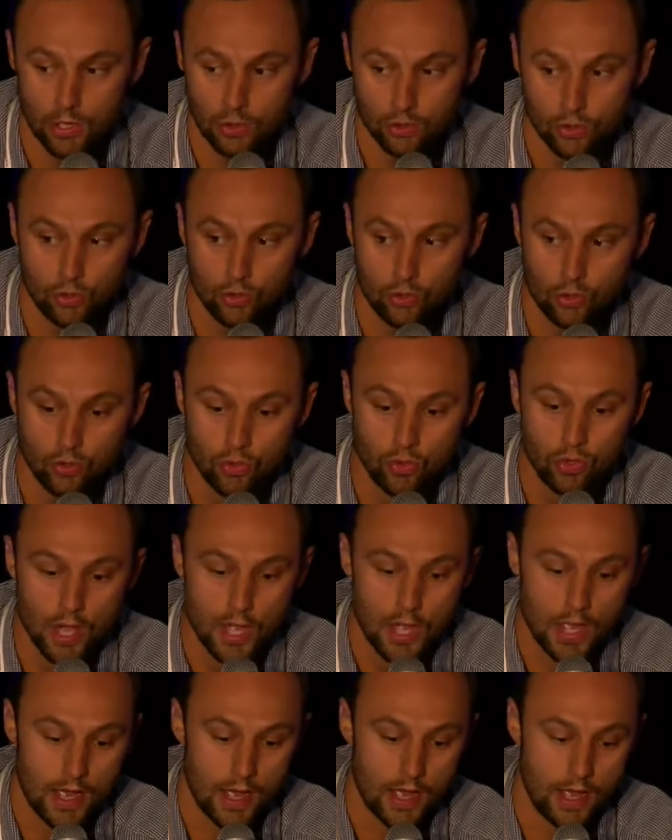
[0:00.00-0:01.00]
Du coup,
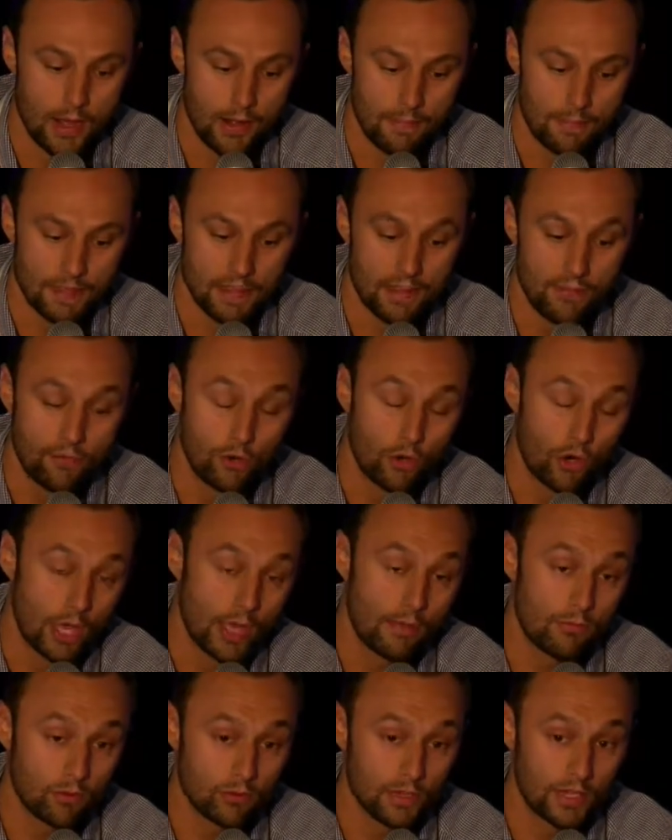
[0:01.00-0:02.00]
il faut quand
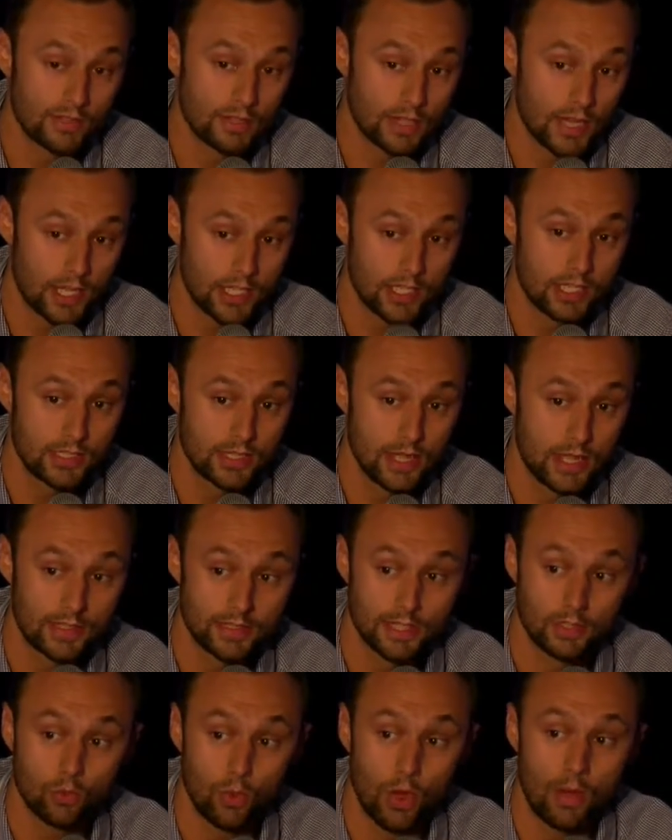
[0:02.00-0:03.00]
même qu'on interagisse avec
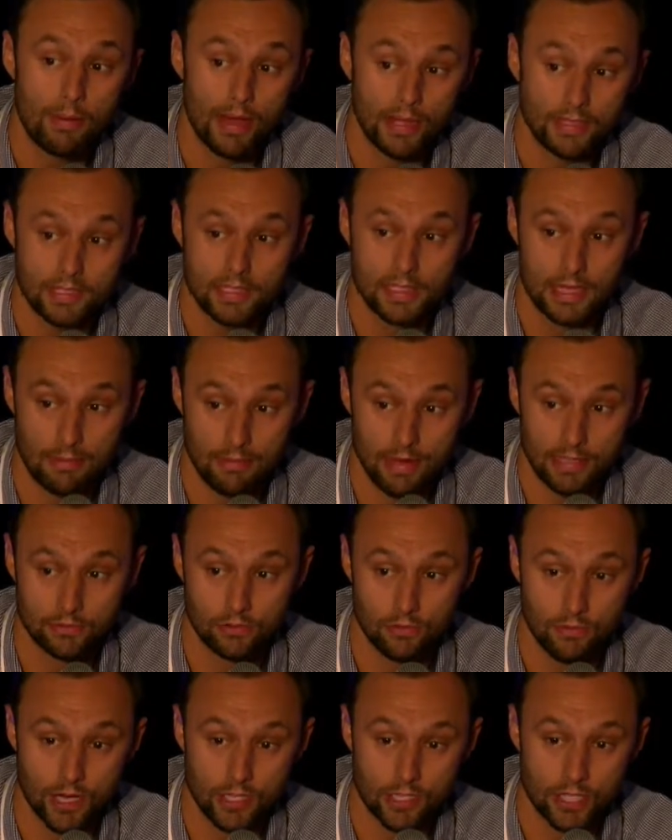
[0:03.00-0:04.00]
ces trois parties de la place
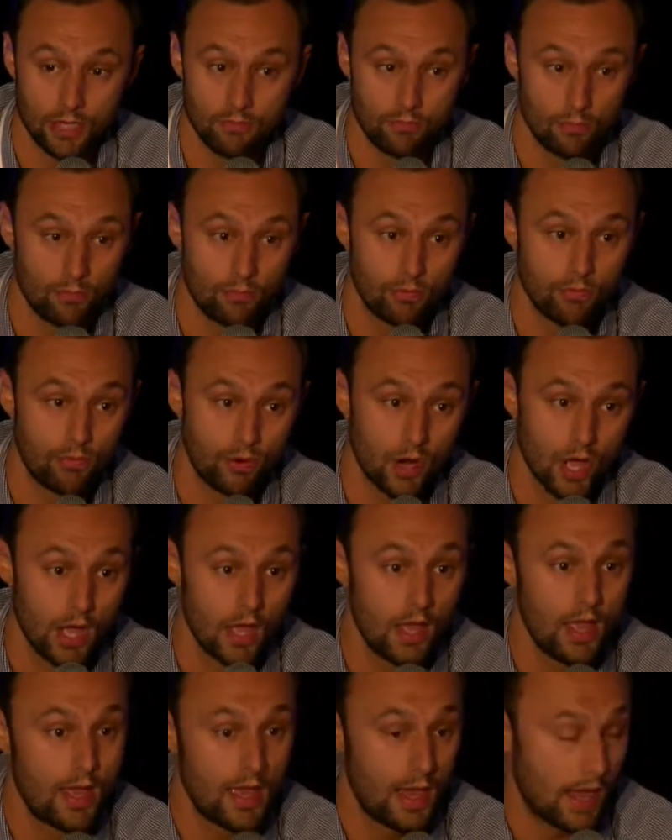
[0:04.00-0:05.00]
de marché pour pouvoir